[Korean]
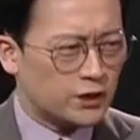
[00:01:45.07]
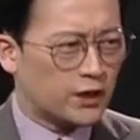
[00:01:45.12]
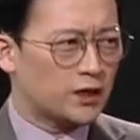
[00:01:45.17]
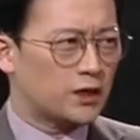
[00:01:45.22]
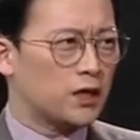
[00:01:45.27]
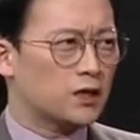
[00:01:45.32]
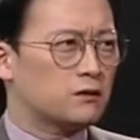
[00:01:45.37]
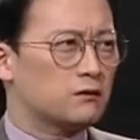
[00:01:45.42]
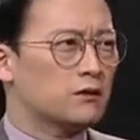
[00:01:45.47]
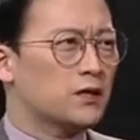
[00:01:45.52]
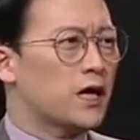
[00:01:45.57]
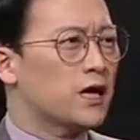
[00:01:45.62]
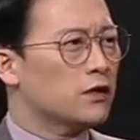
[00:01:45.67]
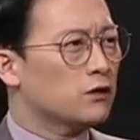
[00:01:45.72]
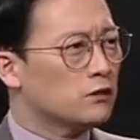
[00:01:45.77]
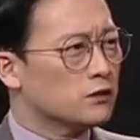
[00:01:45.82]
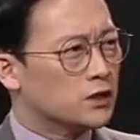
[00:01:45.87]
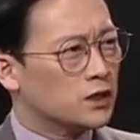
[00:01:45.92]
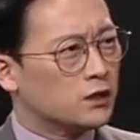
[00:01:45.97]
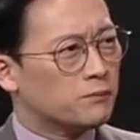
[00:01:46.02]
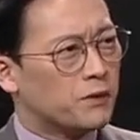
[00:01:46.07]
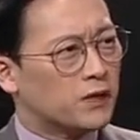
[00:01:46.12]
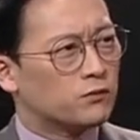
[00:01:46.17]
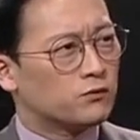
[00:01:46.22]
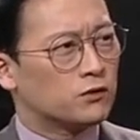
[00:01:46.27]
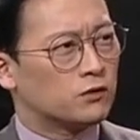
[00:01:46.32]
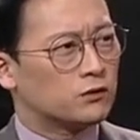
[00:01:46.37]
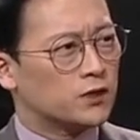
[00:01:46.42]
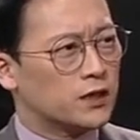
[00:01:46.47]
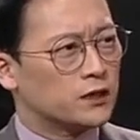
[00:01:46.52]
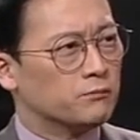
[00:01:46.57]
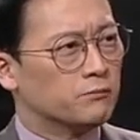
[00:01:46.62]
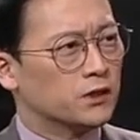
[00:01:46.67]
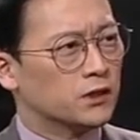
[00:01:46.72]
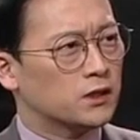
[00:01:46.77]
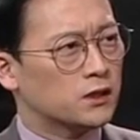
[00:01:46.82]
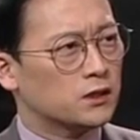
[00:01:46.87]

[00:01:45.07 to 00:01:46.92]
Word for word: 얘기했던 해결책이 바로 저거 아닙니까?